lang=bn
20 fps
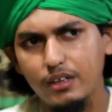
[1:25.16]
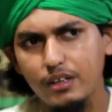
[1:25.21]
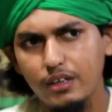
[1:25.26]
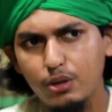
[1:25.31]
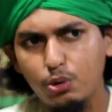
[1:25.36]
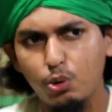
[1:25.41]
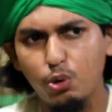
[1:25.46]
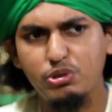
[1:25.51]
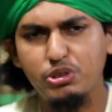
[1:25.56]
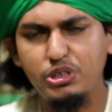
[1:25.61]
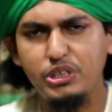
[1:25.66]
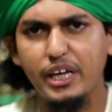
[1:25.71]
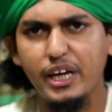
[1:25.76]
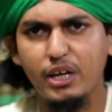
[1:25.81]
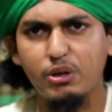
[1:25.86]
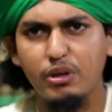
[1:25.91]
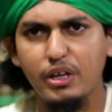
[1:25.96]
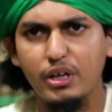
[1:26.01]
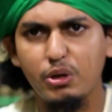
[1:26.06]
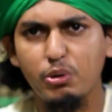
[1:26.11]
এই রোগটি
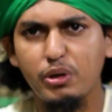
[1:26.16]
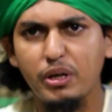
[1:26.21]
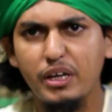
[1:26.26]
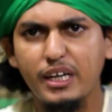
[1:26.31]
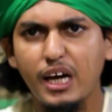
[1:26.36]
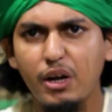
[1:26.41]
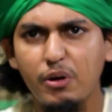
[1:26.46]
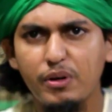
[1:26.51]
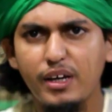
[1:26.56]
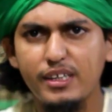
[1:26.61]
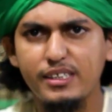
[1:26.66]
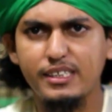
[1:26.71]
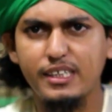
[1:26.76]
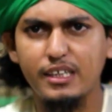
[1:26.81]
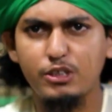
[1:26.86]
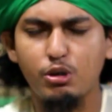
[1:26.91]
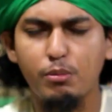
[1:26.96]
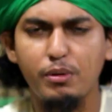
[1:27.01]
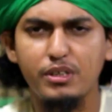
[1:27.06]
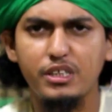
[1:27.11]
এখন এই রোগের কারণে আজকে
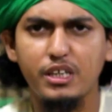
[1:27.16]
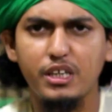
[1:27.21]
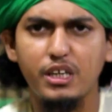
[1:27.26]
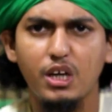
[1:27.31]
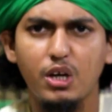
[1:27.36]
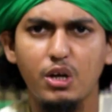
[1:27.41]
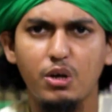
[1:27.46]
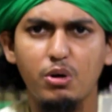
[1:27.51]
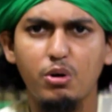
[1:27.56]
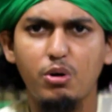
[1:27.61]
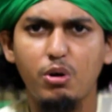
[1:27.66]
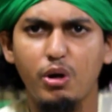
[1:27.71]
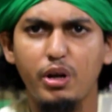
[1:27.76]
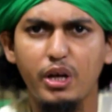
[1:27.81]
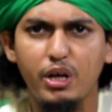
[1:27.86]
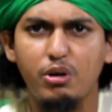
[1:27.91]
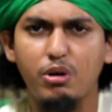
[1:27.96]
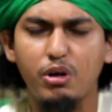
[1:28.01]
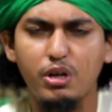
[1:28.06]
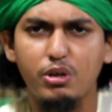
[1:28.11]
সমাজের
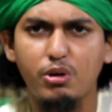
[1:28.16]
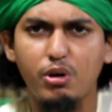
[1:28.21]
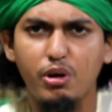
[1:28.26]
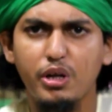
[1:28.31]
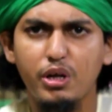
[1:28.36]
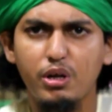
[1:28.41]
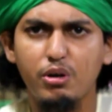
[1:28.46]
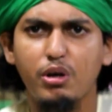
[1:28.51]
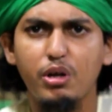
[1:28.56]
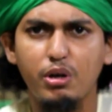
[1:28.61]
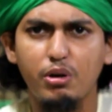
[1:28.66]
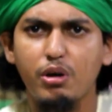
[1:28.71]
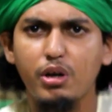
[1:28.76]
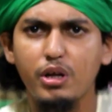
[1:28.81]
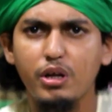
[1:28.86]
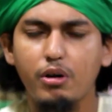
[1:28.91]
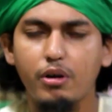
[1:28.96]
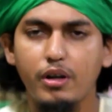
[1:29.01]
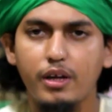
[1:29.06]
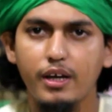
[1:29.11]
ঘরে ঘরে ঘরে ঘরে ঘরে
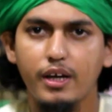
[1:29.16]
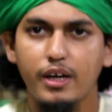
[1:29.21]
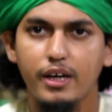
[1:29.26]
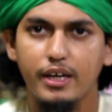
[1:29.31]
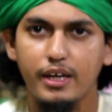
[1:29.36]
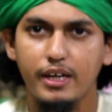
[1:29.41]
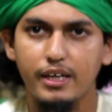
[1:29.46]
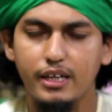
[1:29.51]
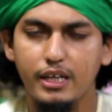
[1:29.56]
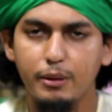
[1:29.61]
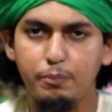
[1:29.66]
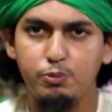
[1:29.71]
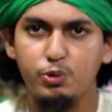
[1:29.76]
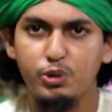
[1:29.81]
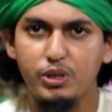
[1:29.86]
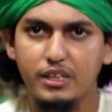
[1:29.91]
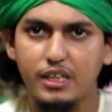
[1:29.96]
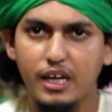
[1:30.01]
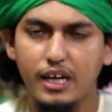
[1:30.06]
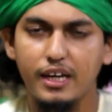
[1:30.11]
ঘরে এই লিপ
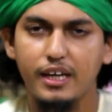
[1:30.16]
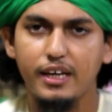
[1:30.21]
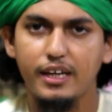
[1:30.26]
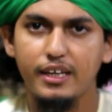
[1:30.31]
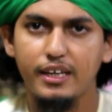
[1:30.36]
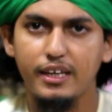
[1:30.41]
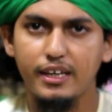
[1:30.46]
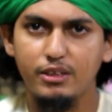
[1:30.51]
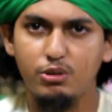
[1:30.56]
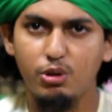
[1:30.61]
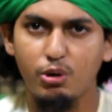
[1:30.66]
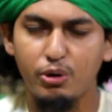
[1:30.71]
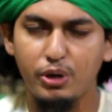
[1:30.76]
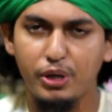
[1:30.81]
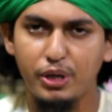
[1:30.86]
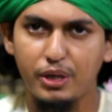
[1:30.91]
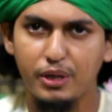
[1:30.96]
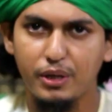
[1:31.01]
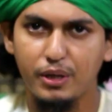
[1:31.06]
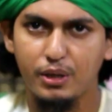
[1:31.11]
টুগেদার এই
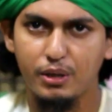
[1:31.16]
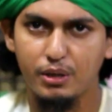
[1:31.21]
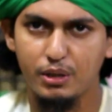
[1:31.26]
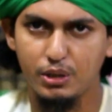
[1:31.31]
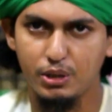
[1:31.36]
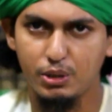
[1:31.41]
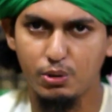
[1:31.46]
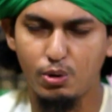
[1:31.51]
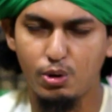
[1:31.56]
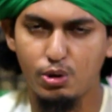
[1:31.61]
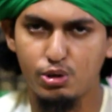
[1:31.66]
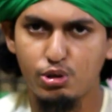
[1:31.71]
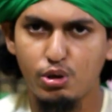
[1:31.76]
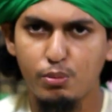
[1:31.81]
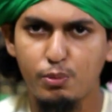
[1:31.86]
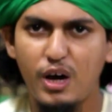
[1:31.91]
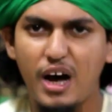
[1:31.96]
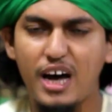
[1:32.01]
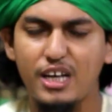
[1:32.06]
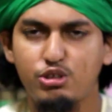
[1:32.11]
ধরনের
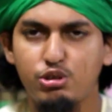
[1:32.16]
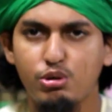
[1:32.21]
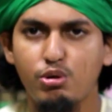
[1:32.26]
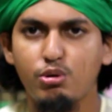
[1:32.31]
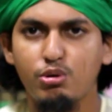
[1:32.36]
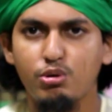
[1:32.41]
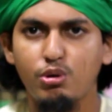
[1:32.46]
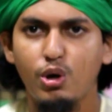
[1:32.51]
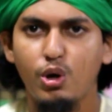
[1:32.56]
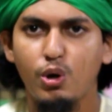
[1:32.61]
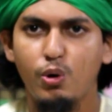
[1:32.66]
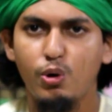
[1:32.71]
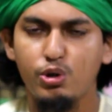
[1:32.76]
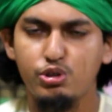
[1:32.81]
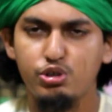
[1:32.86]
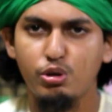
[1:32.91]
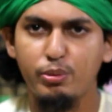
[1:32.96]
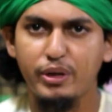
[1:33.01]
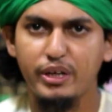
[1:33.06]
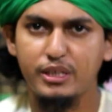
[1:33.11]
অসব আচরণ
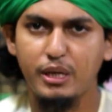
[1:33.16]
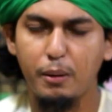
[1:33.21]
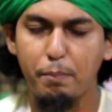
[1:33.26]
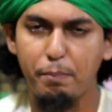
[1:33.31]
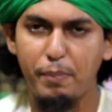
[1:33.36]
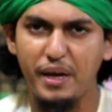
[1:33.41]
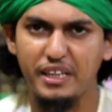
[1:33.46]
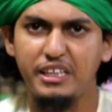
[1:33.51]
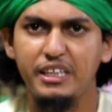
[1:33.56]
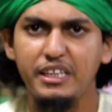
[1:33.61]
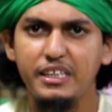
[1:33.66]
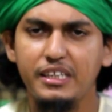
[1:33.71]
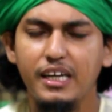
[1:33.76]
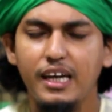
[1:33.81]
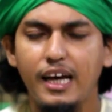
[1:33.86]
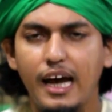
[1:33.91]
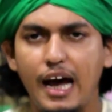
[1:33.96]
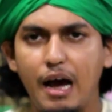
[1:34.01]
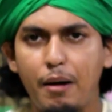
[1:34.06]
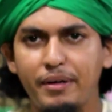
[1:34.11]
অসব একটা ব্যাধি
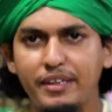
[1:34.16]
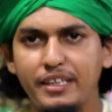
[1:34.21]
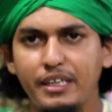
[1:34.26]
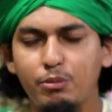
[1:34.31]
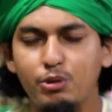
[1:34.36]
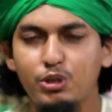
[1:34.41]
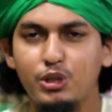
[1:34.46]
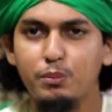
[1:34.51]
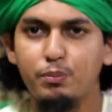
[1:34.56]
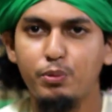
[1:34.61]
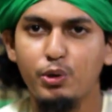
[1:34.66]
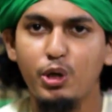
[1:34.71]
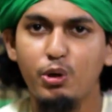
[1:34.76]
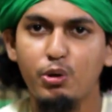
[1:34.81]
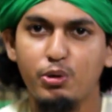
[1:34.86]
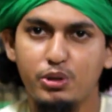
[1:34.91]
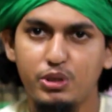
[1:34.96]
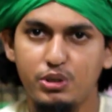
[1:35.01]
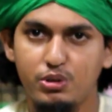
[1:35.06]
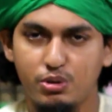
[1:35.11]
আমাদের মধ্যে
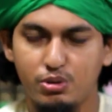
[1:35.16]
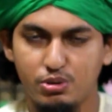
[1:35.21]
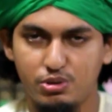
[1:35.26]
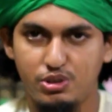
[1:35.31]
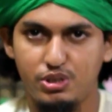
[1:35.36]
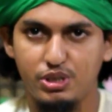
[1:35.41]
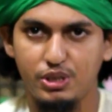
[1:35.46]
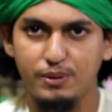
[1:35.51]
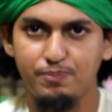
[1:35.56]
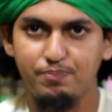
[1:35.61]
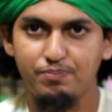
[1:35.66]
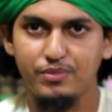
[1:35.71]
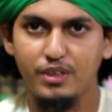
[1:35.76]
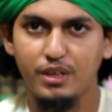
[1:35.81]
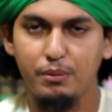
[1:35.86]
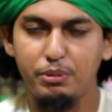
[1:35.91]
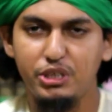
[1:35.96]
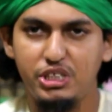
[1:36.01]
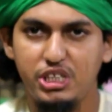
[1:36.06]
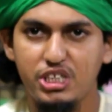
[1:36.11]
পরিলক্ষিত হচ্ছে
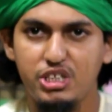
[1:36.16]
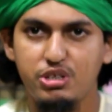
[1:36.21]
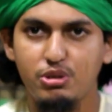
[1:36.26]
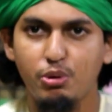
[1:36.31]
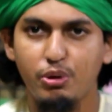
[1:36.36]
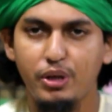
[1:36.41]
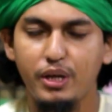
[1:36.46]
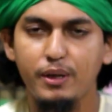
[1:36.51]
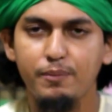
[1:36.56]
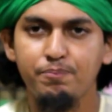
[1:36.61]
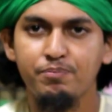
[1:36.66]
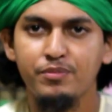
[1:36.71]
বিশেষ করে